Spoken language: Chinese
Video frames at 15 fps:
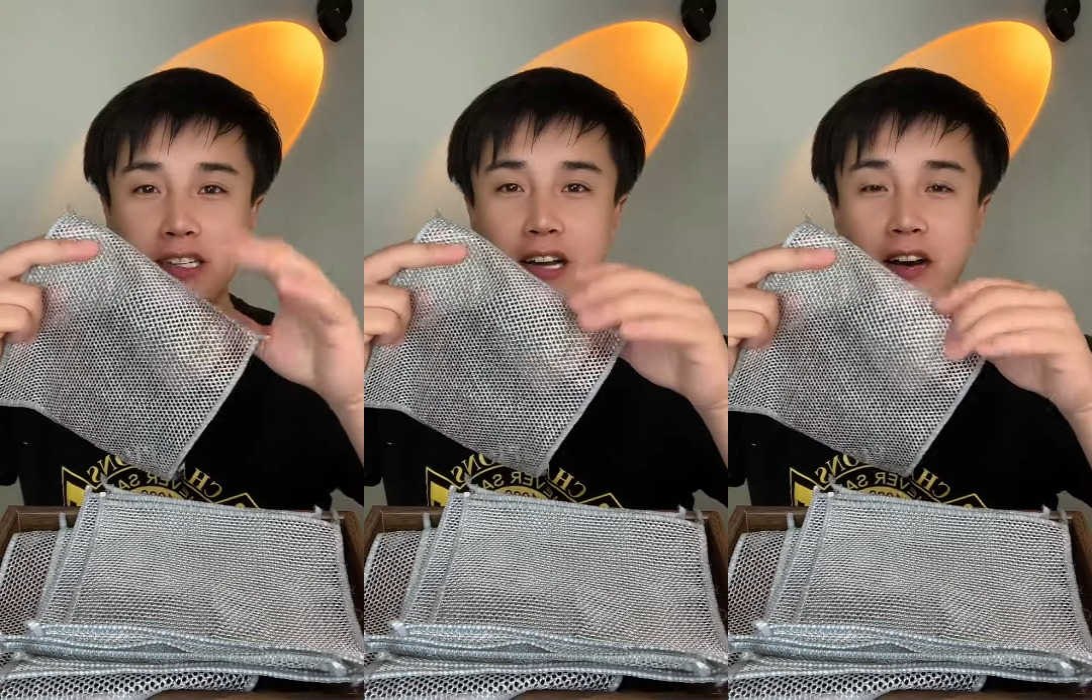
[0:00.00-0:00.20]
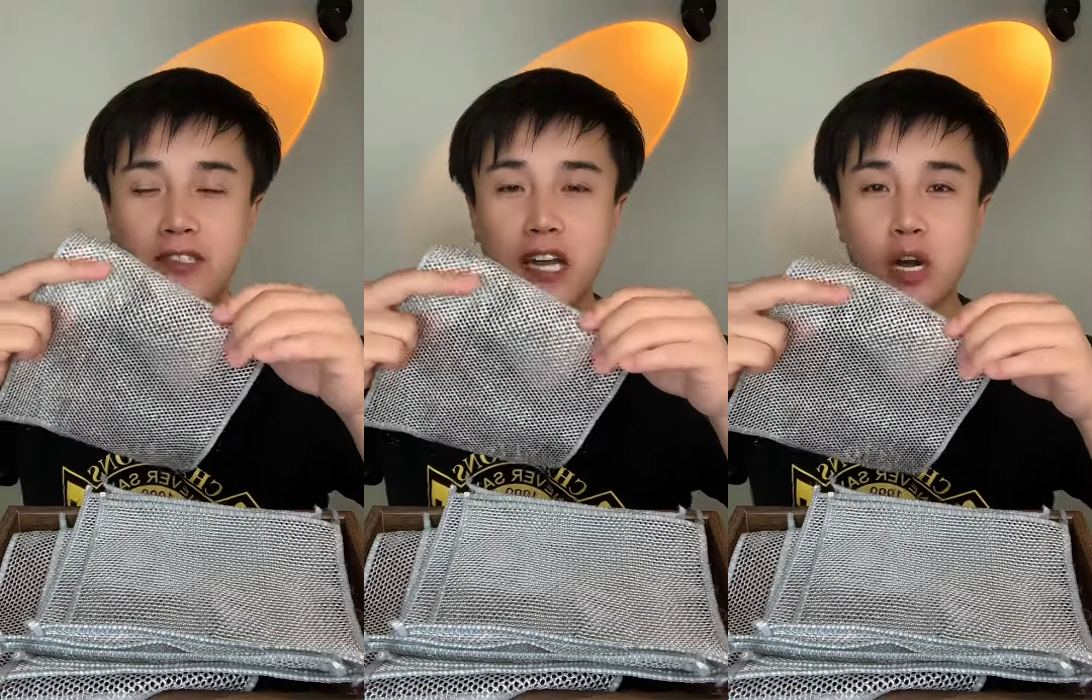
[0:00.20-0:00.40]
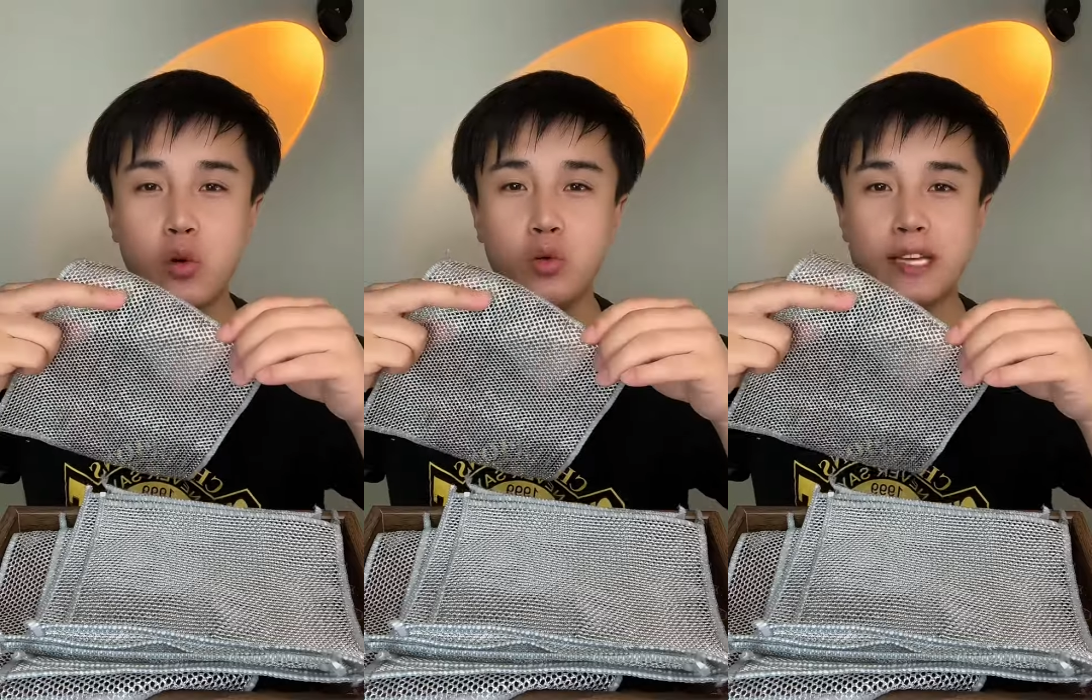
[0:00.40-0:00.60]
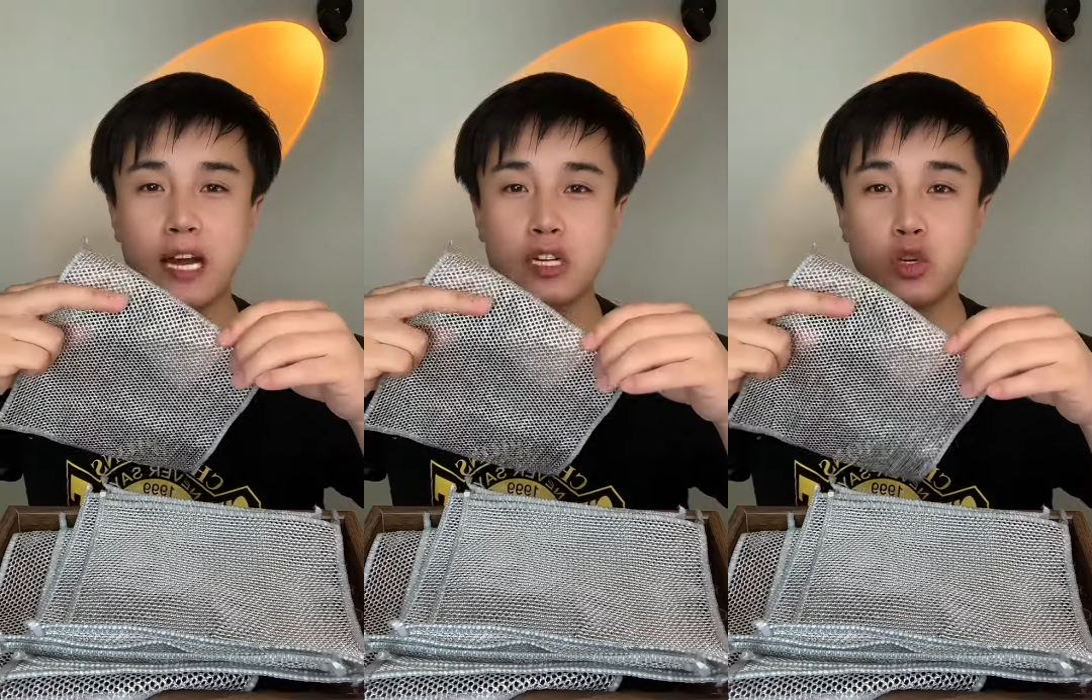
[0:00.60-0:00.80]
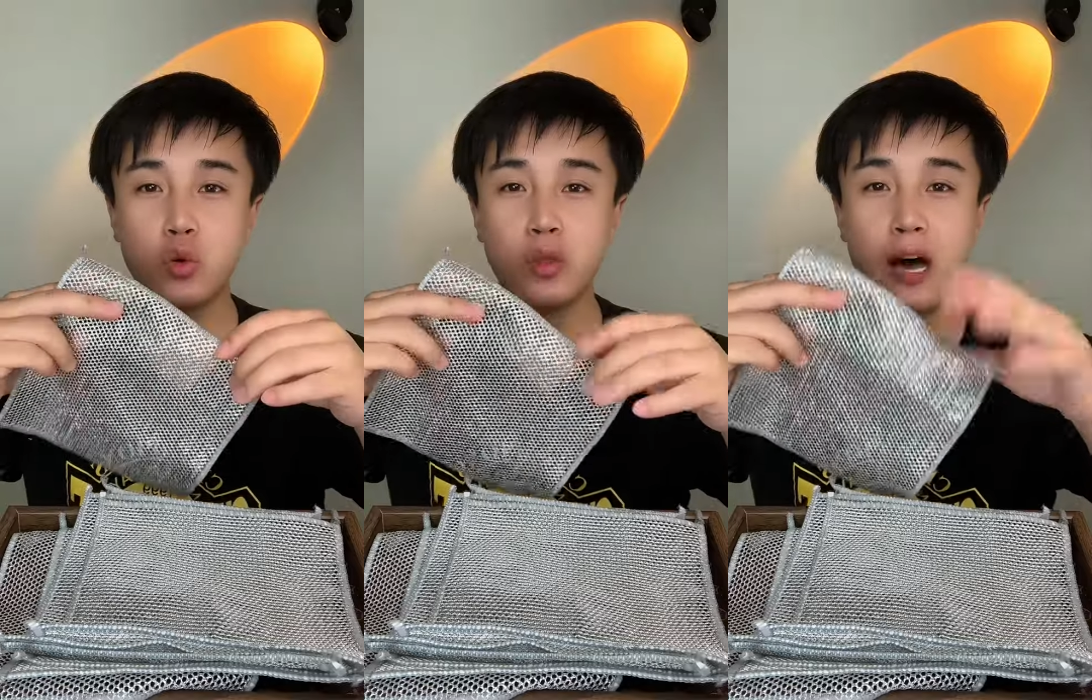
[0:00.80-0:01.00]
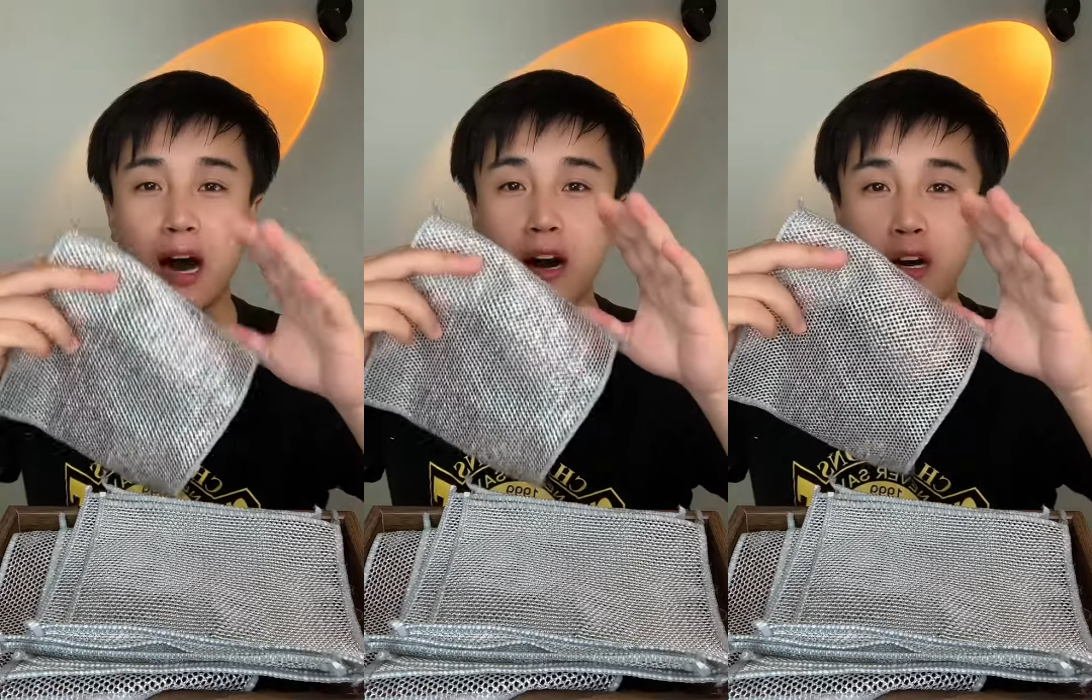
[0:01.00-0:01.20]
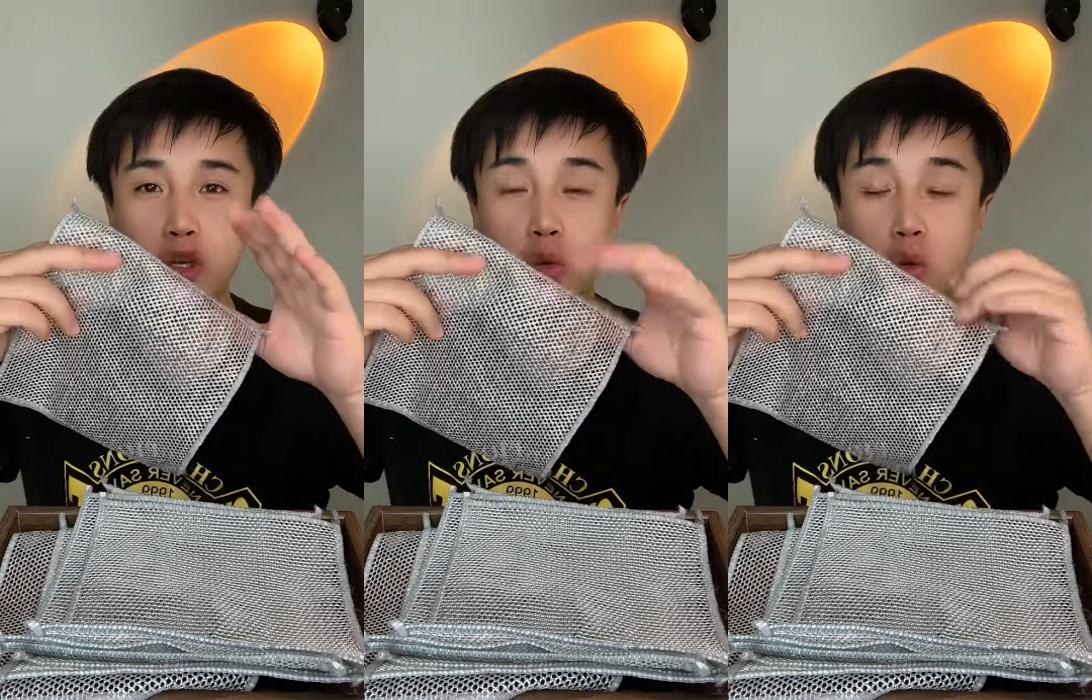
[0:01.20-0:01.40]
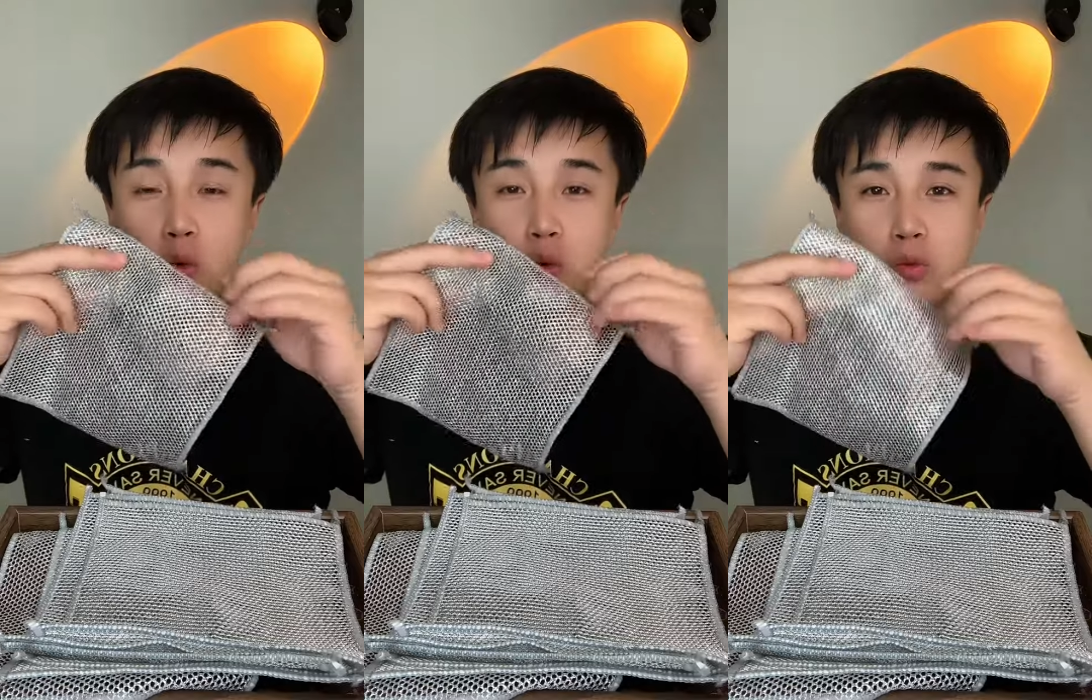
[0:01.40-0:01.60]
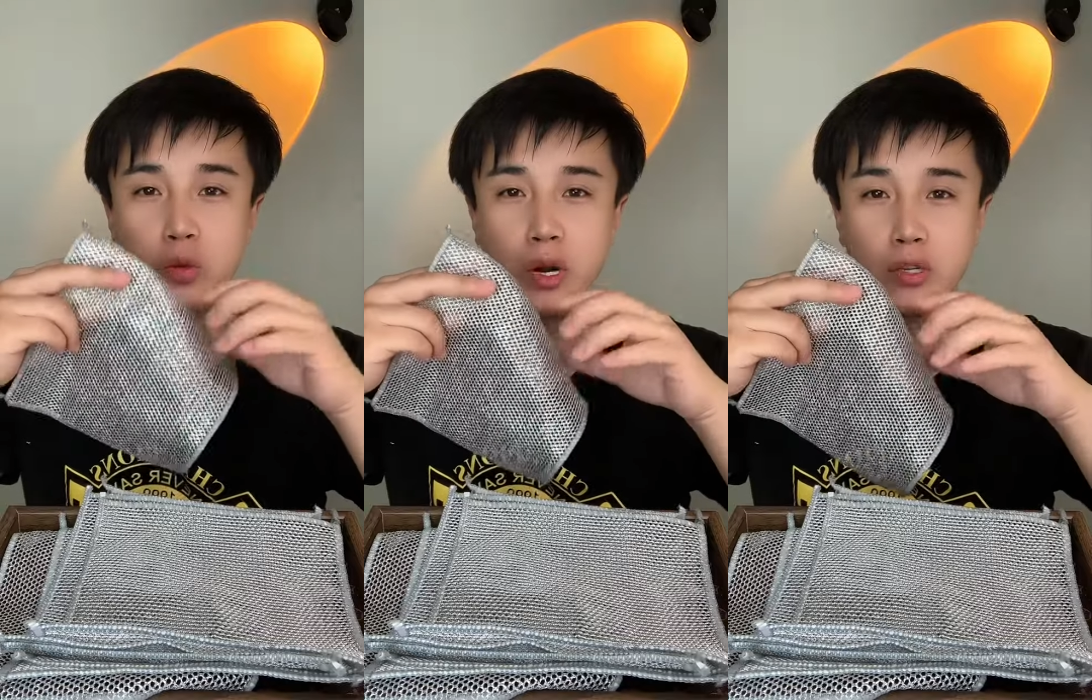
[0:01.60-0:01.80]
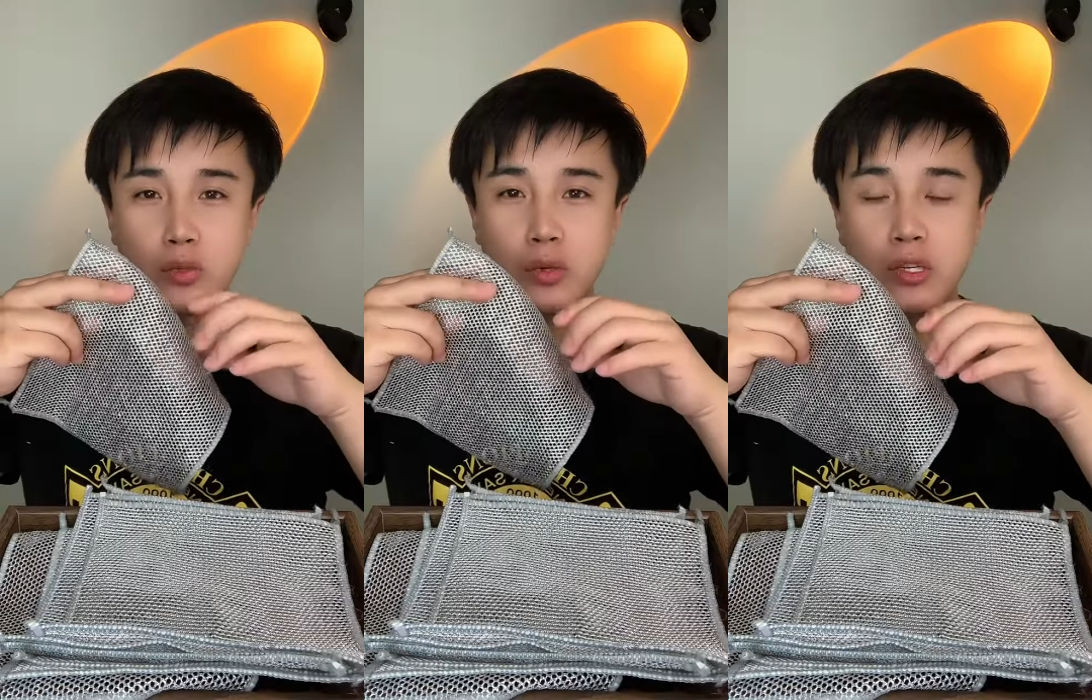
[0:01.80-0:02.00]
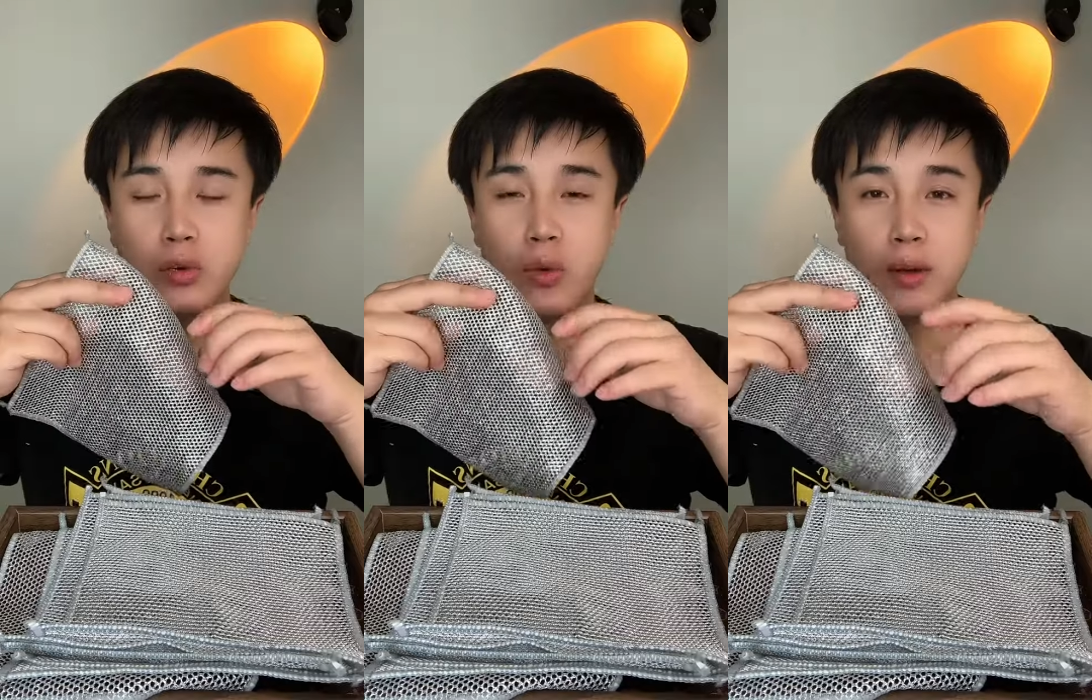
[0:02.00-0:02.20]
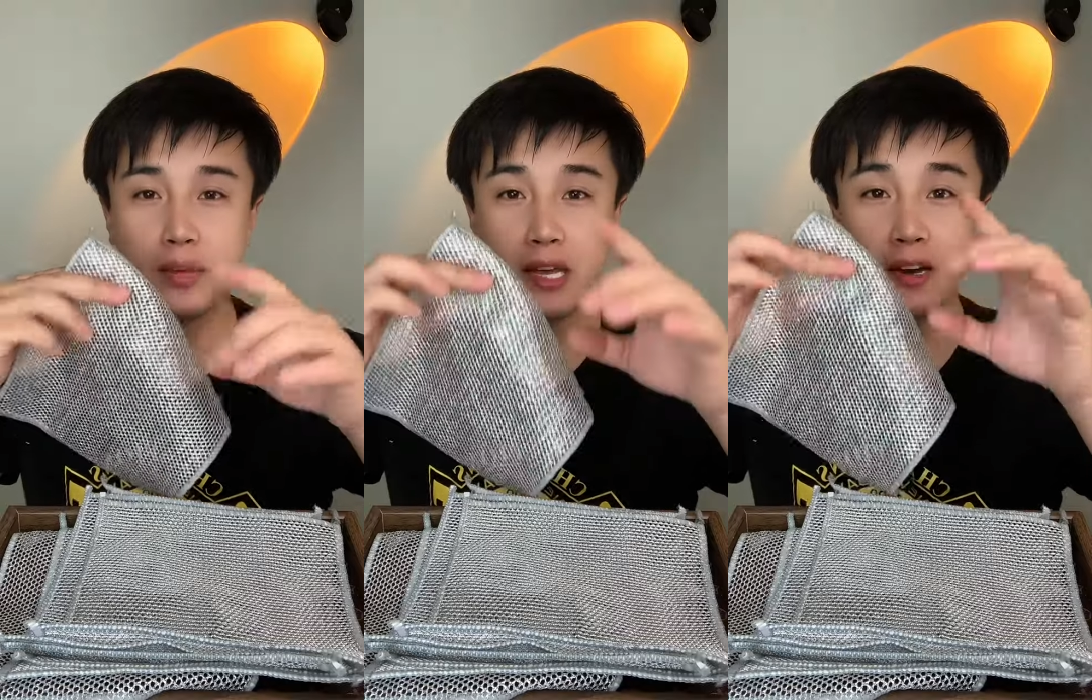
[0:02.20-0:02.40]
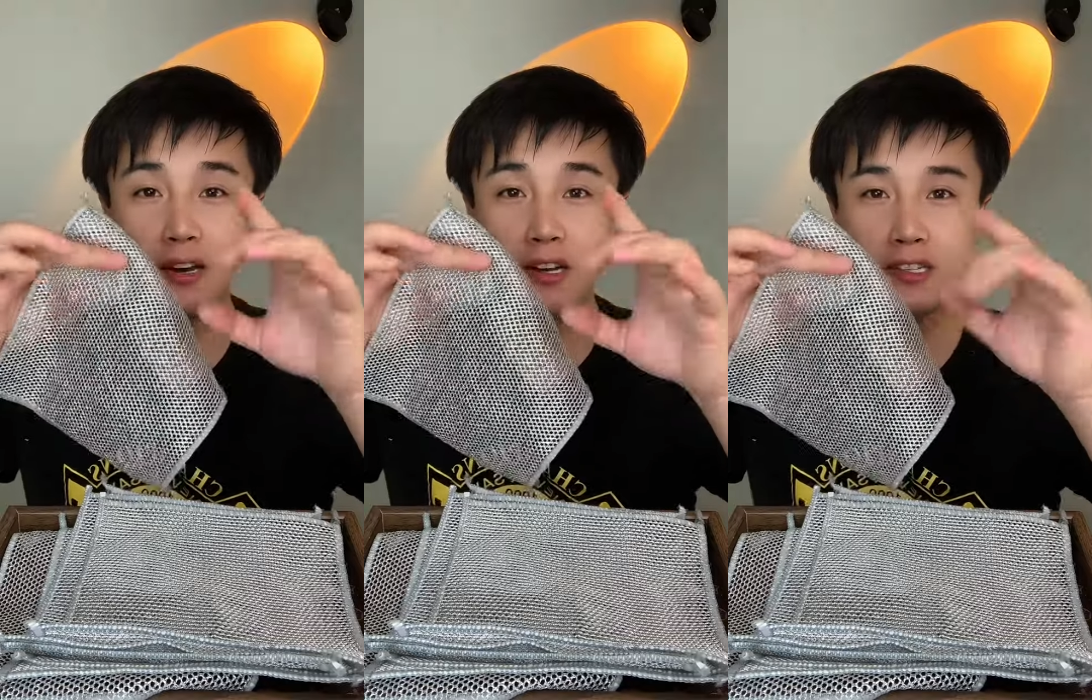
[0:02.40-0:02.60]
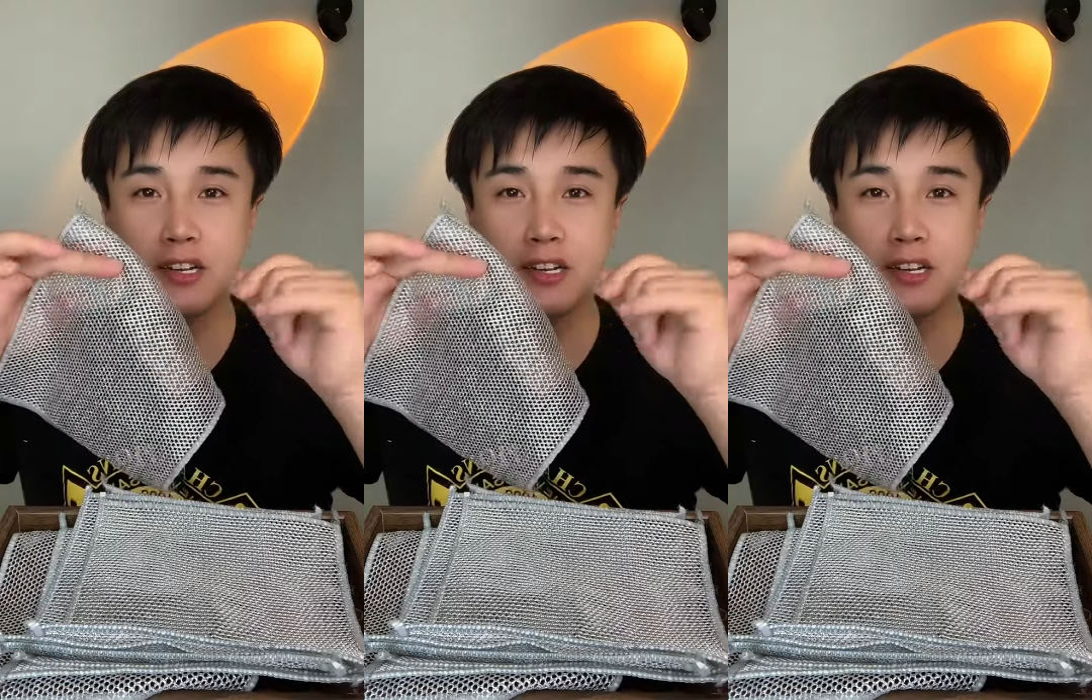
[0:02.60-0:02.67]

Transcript: 厂家控价之后呢，优惠券随时关闭，